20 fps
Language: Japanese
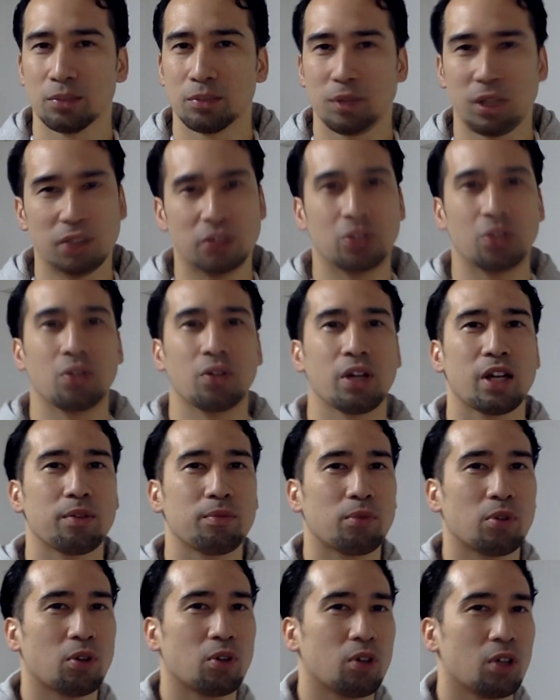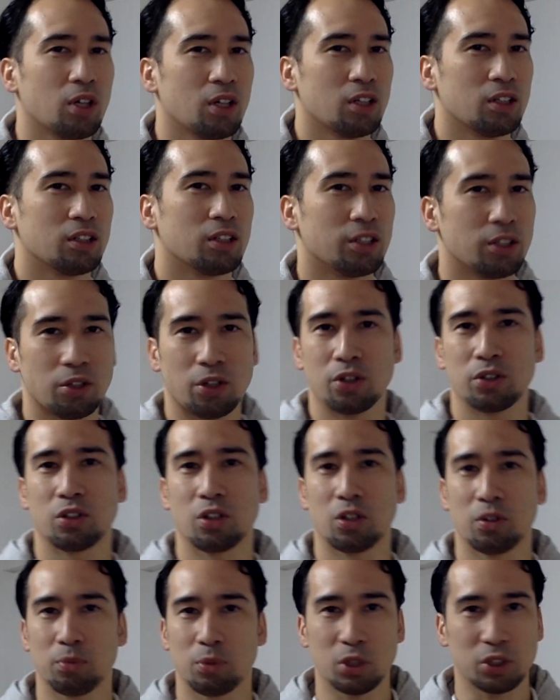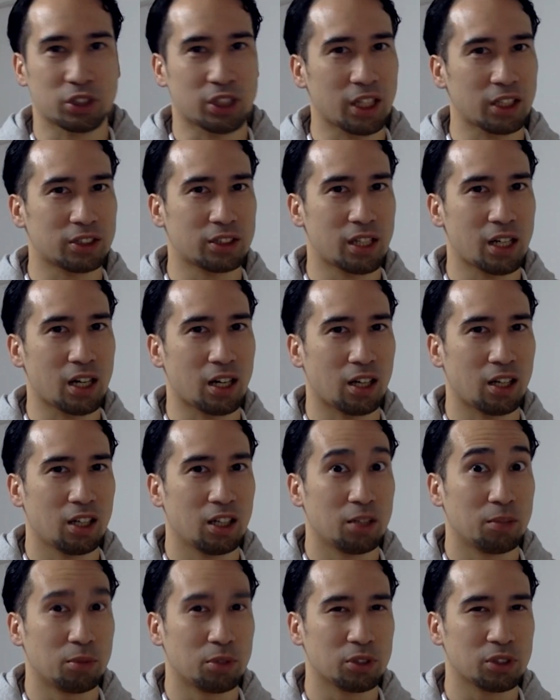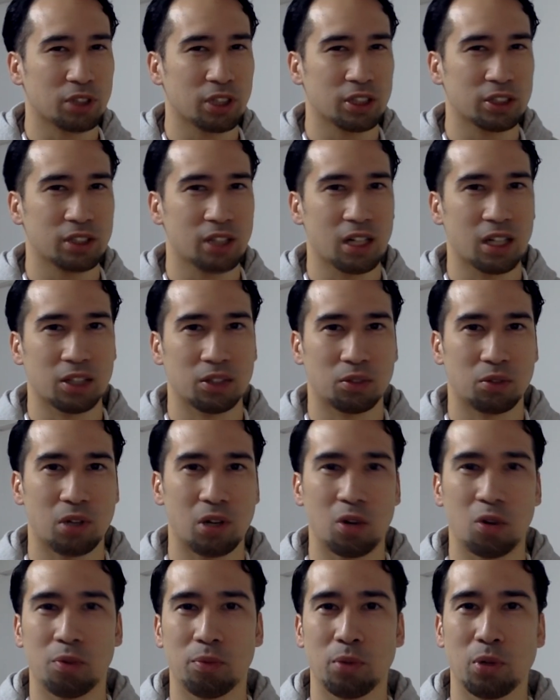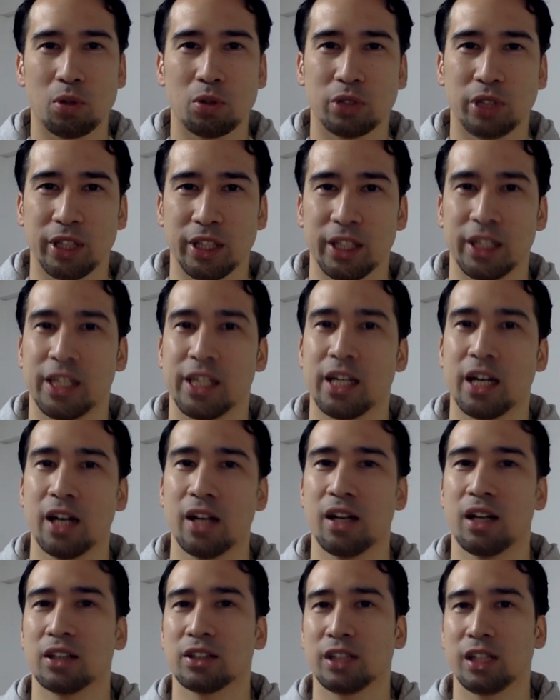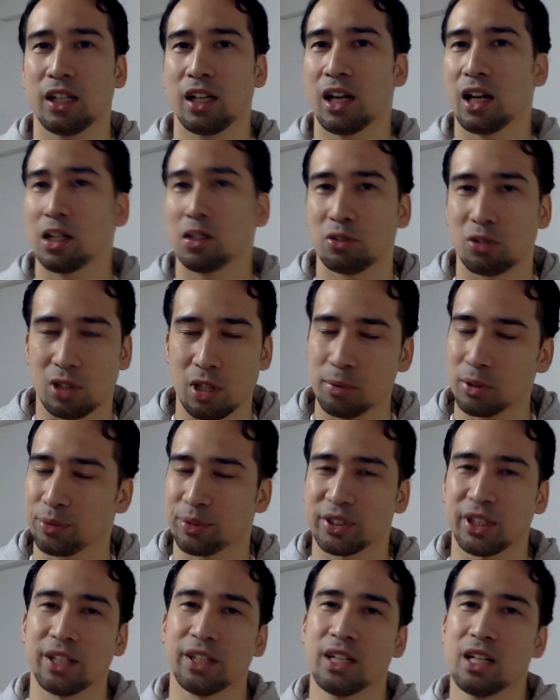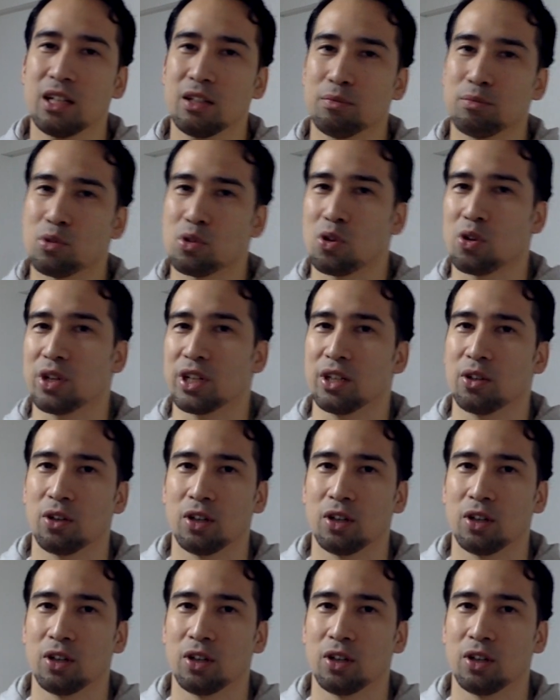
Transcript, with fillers: まあその辺もいろいろと、もしかしたらもしかしたらドラゴンボールで生き返らせられるのかもしれませんね、ブロリーを。